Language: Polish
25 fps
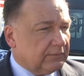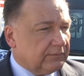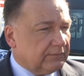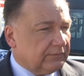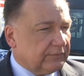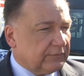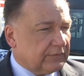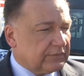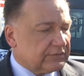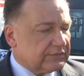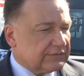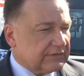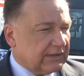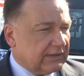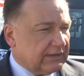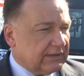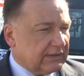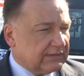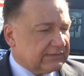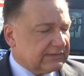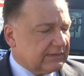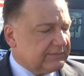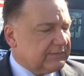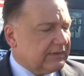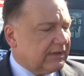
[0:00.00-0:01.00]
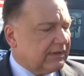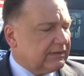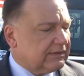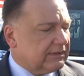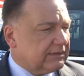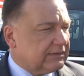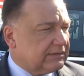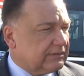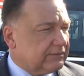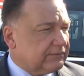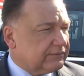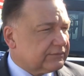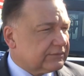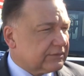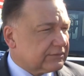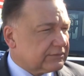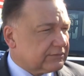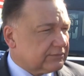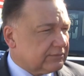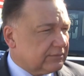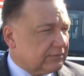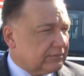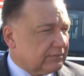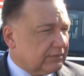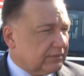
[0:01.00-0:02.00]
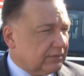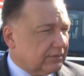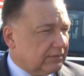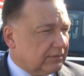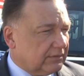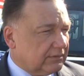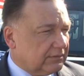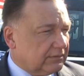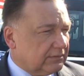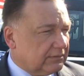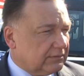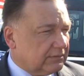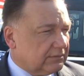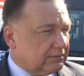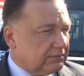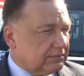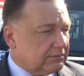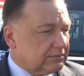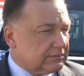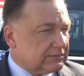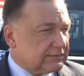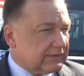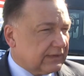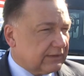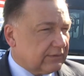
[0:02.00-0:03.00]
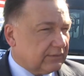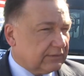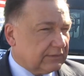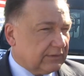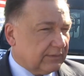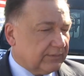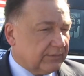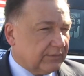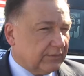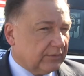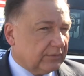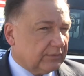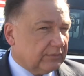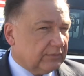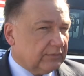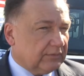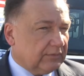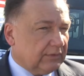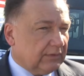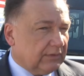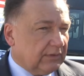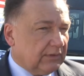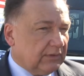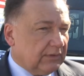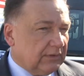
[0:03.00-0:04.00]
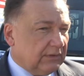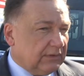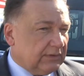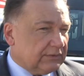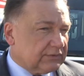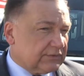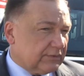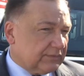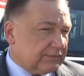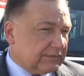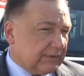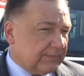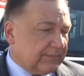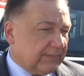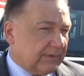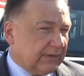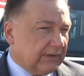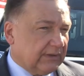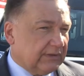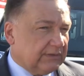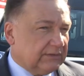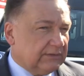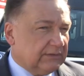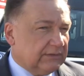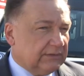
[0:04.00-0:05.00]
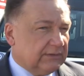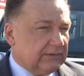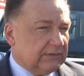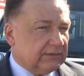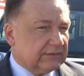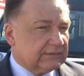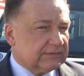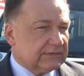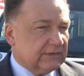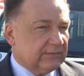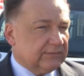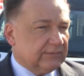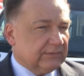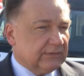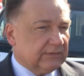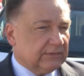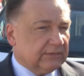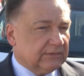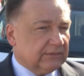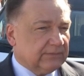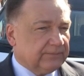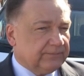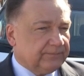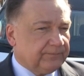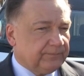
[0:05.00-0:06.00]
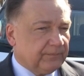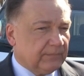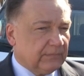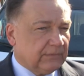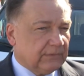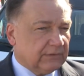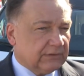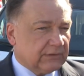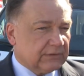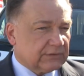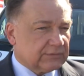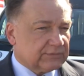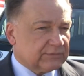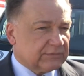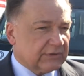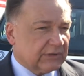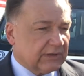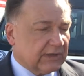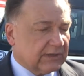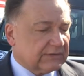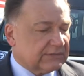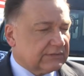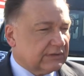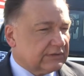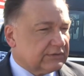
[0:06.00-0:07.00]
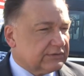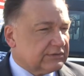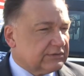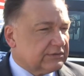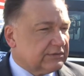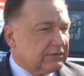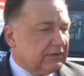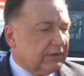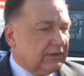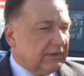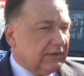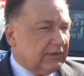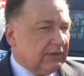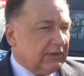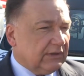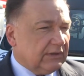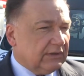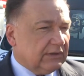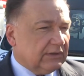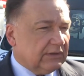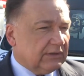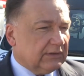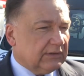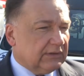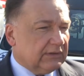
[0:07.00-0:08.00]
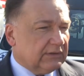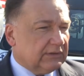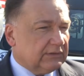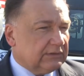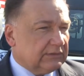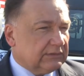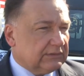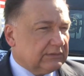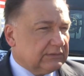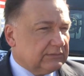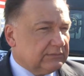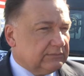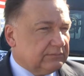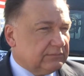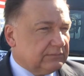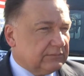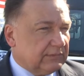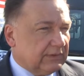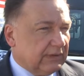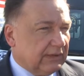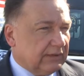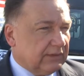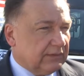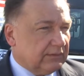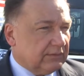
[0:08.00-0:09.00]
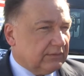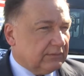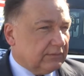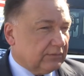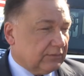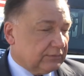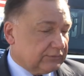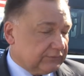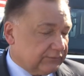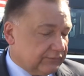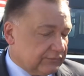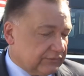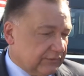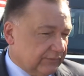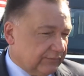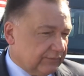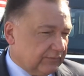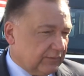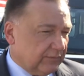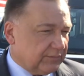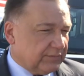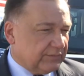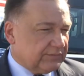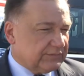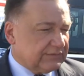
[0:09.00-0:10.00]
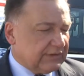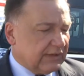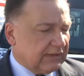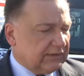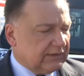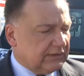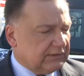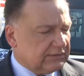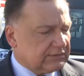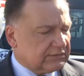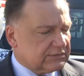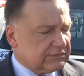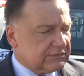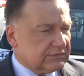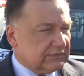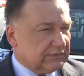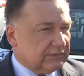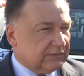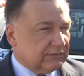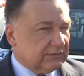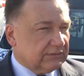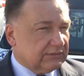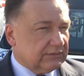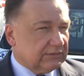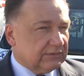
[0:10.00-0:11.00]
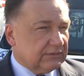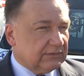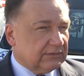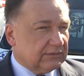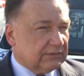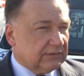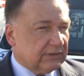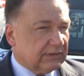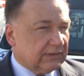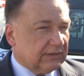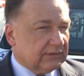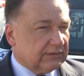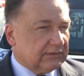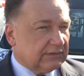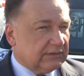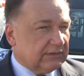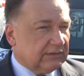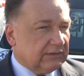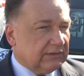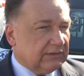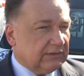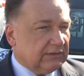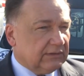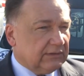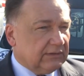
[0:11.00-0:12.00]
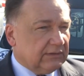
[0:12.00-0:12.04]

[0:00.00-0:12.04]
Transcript: wykorzystana na zamianę w stosunku do starego taboru. Zresztą za parę dni chcemy też przekazać te, oczywiście w dobrym stanie jeszcze karetki